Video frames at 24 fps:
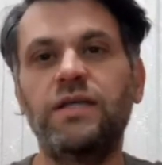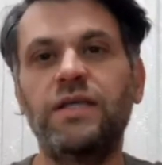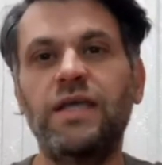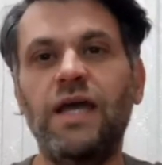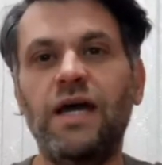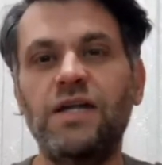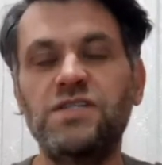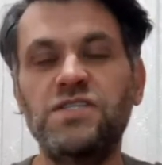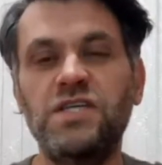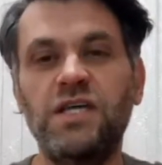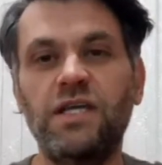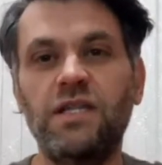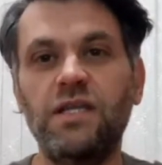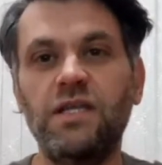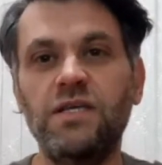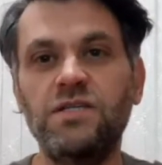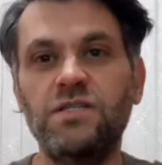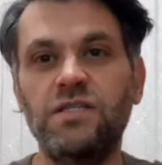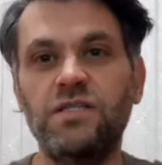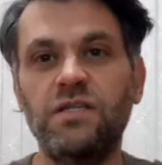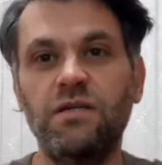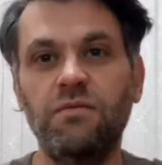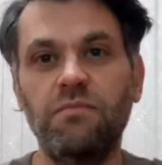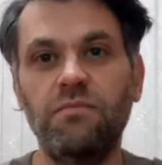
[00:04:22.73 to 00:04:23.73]

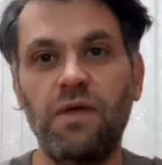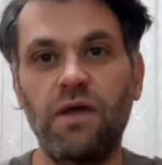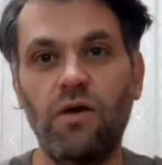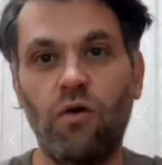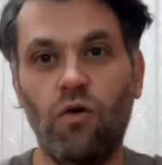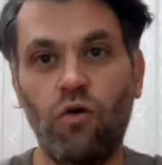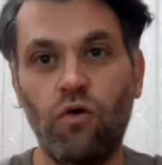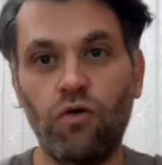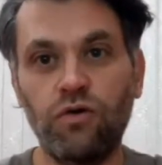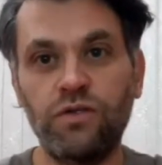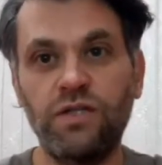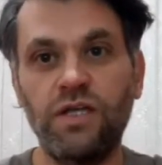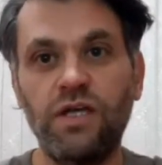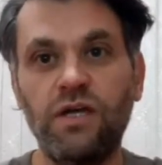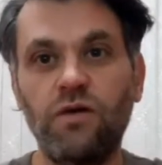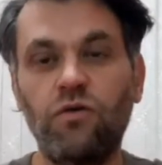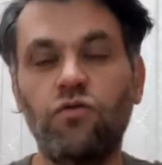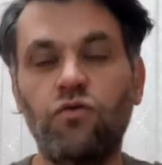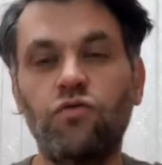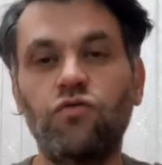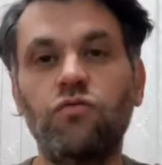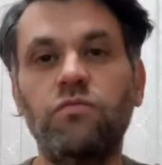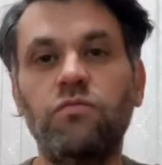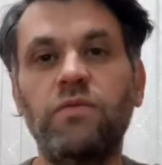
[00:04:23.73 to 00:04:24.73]
gerçekleştirilmeye, ortaya
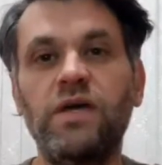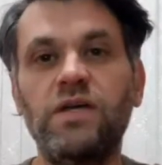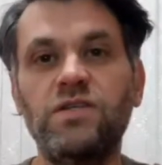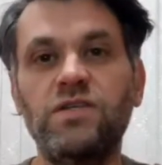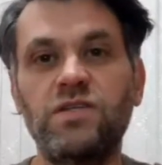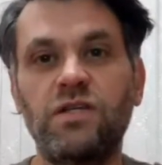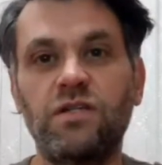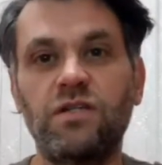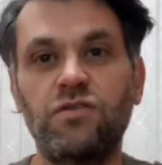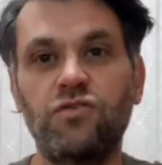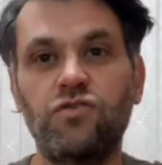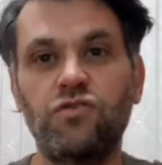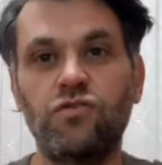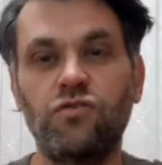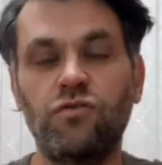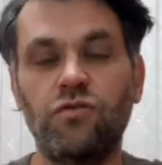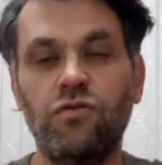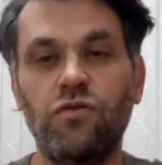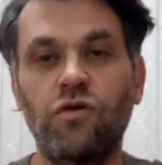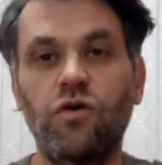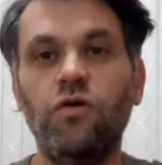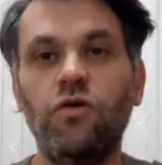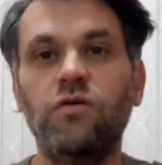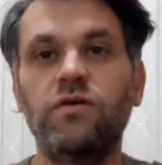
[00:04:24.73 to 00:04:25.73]
konulmaya
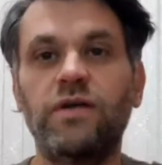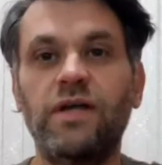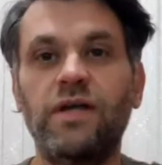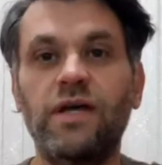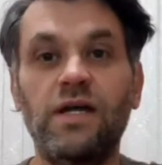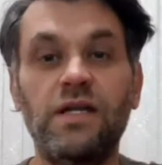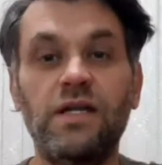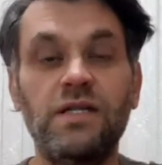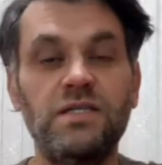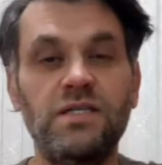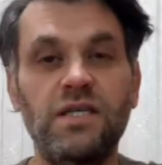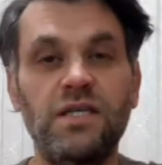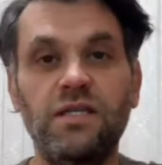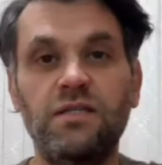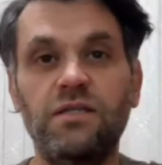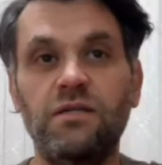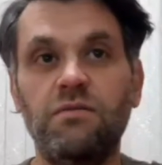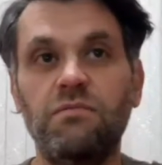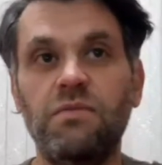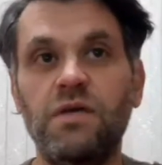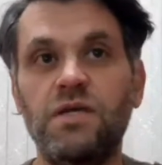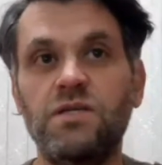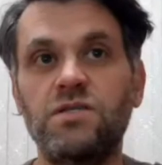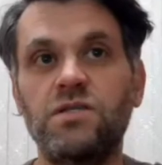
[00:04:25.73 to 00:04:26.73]
çalışılıyor, realize
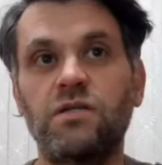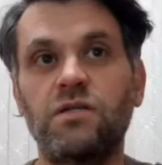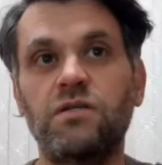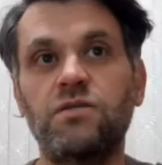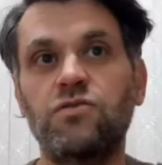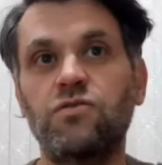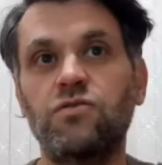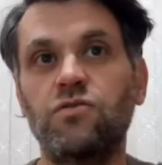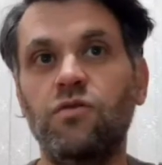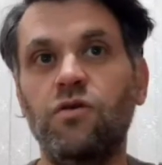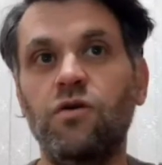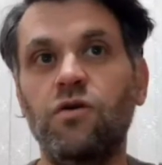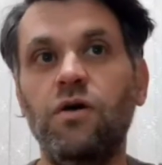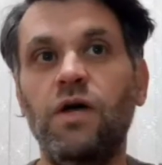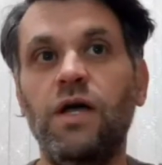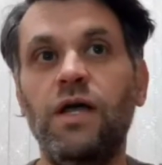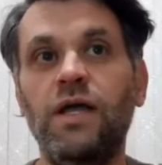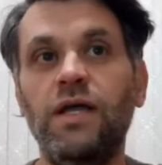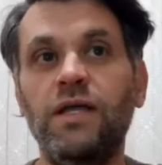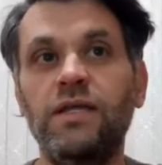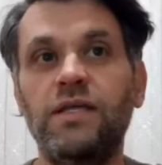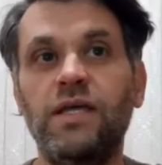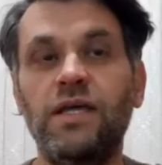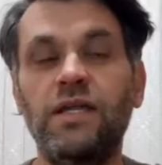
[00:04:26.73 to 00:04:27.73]
edilmeye çalışılıyor.
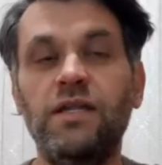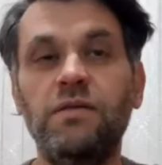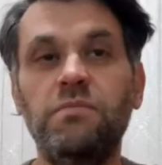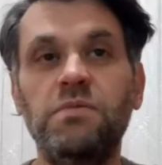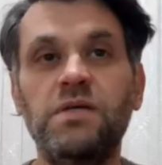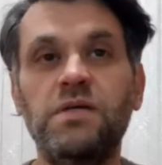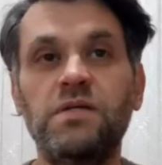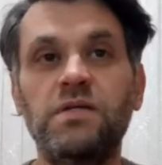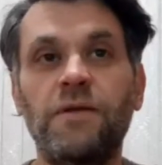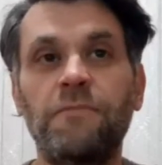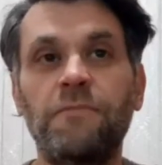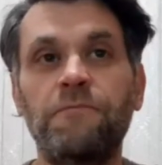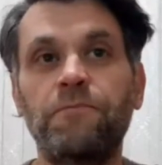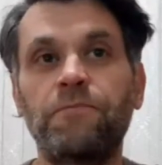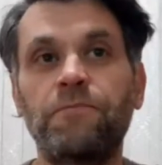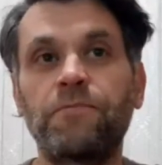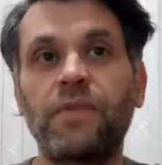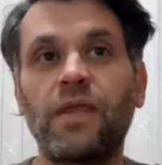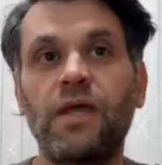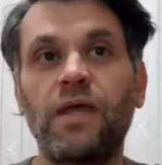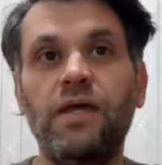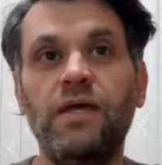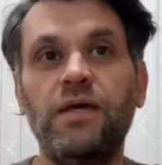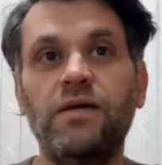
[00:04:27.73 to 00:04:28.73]
Yeni bir
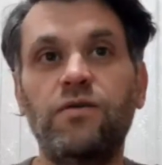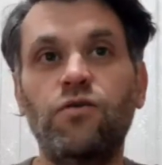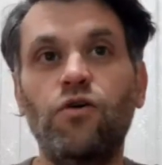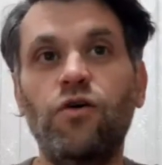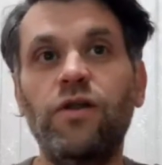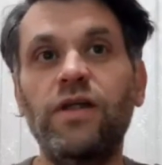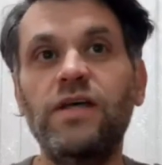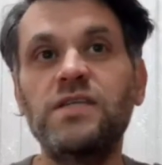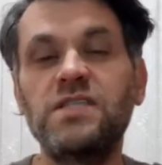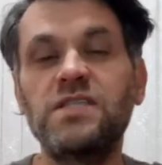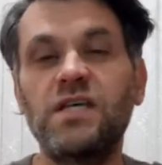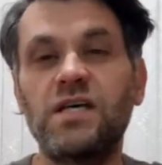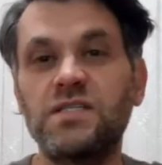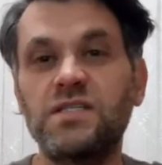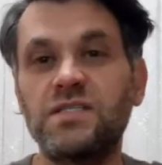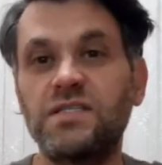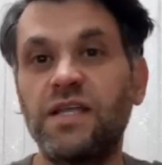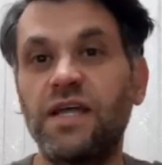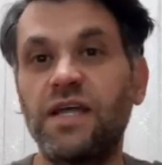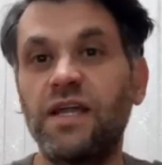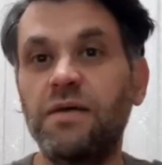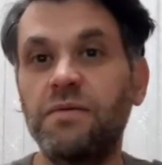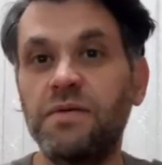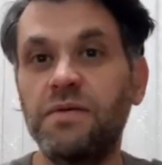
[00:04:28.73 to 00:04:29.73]
e,
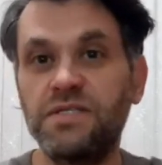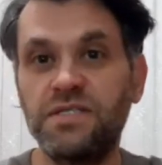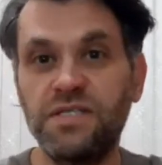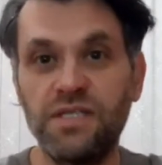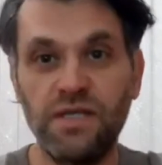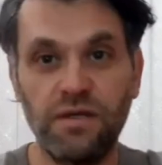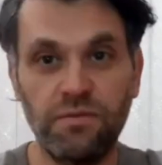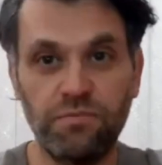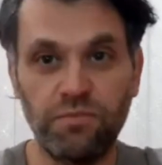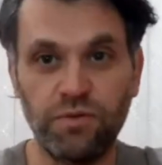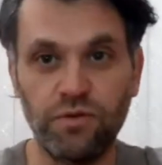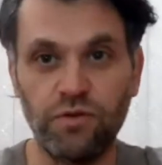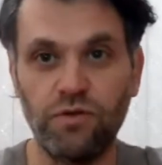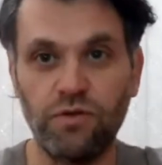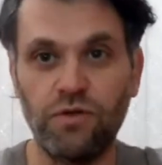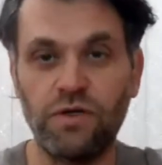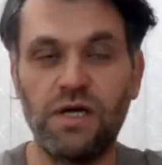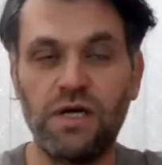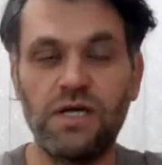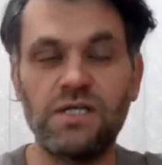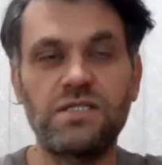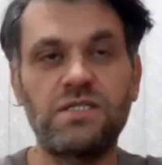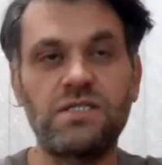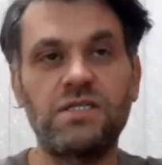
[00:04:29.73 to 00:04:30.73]
Rönesans denemesi yapılıyor
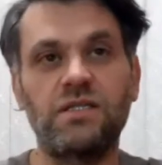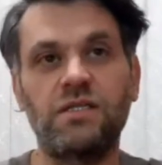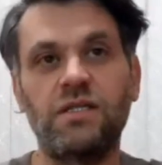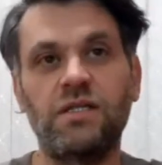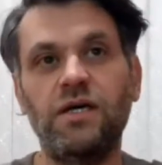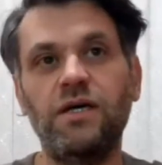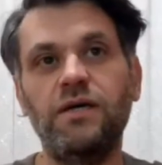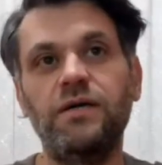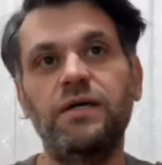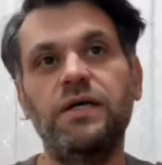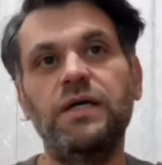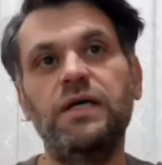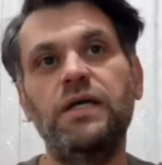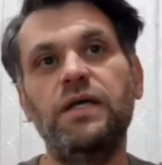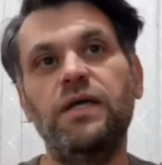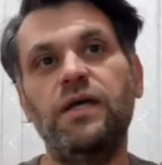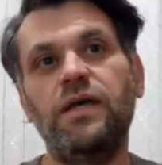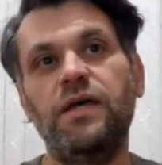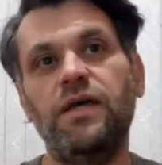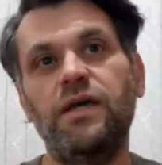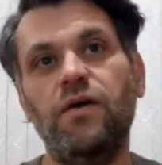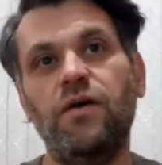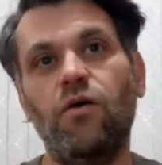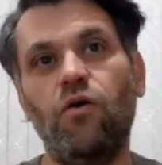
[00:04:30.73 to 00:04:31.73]
aslında.
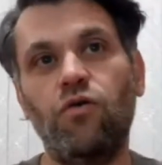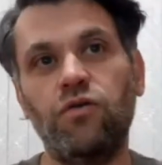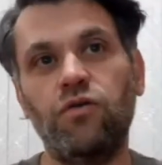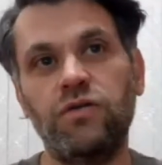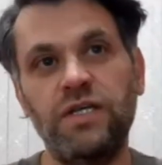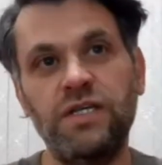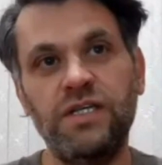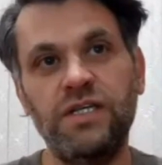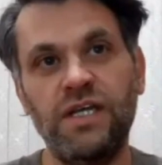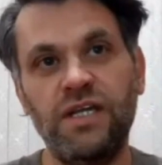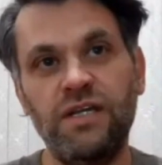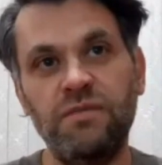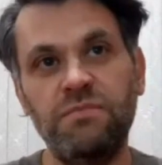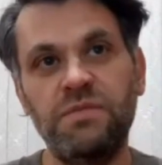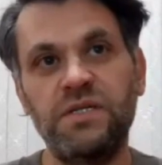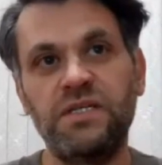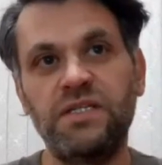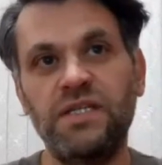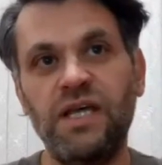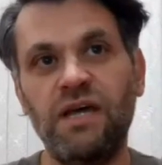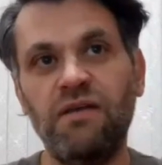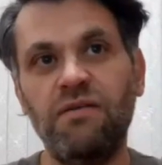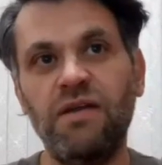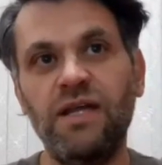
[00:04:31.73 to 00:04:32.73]
E, orada yeni
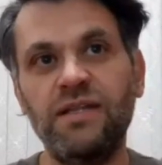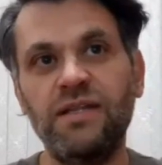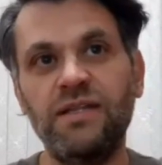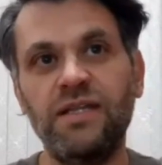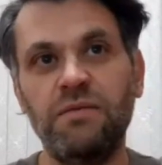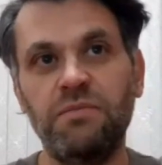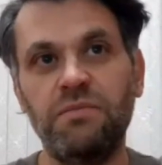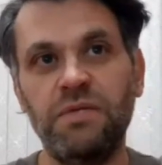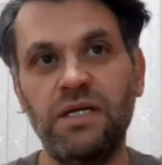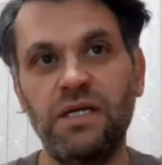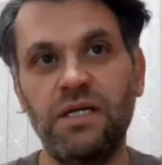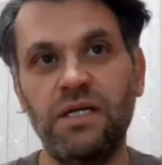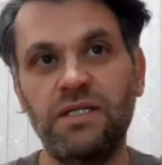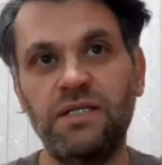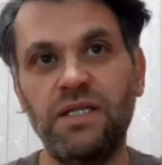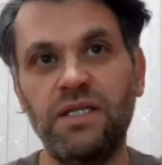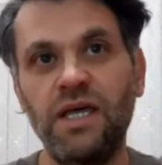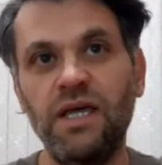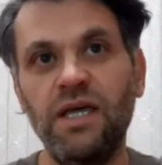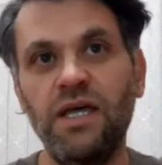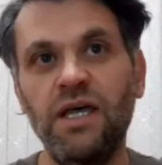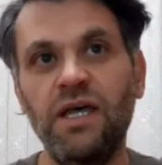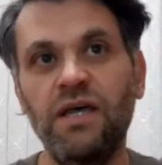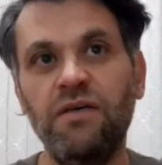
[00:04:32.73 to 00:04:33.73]
bir devletle
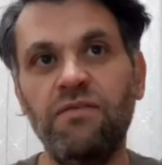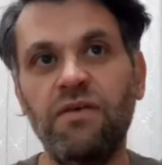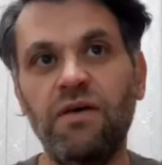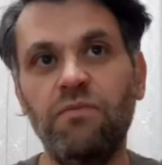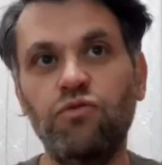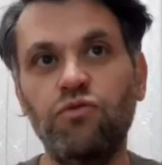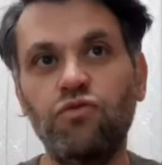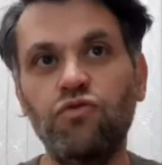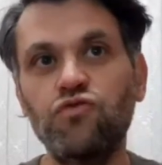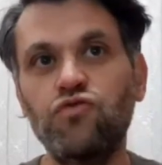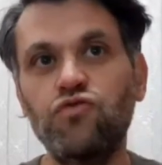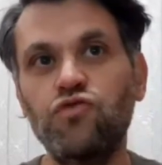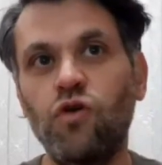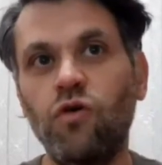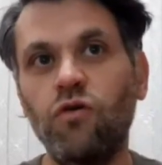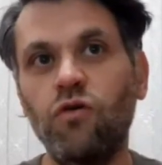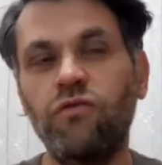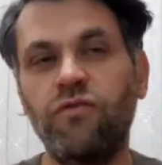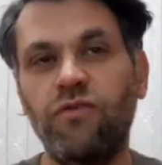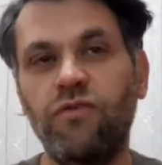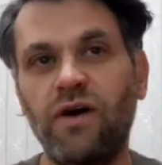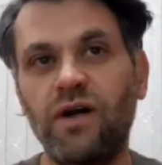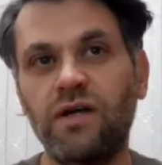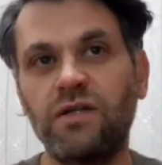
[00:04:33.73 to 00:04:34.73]
birlikte ve bunun
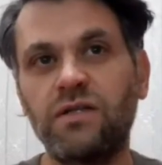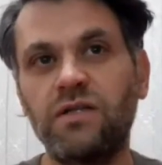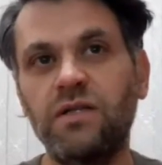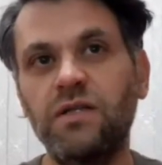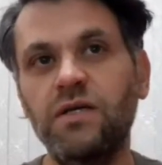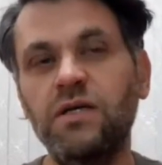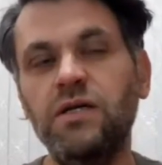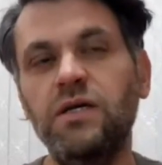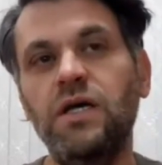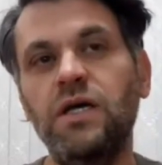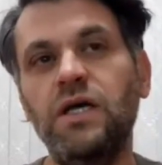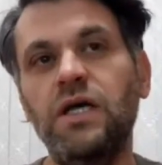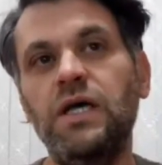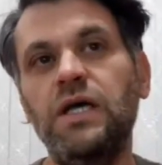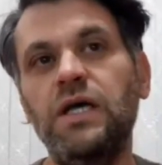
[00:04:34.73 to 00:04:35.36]
çok farklı